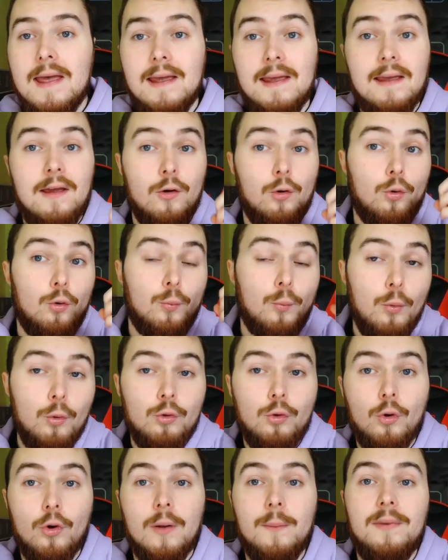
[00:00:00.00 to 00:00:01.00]
et euh,
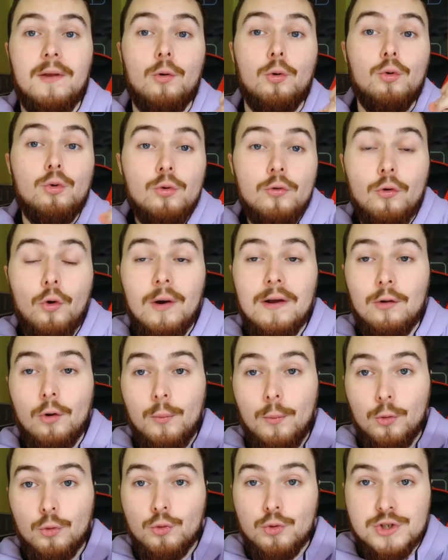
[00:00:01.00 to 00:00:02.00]
montre eh bien, le nouveau
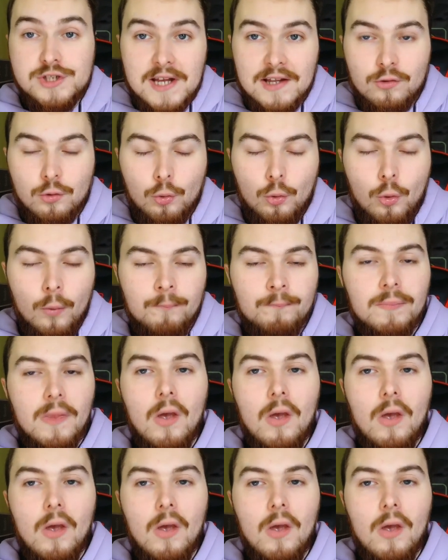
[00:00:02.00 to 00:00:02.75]
règlement du château.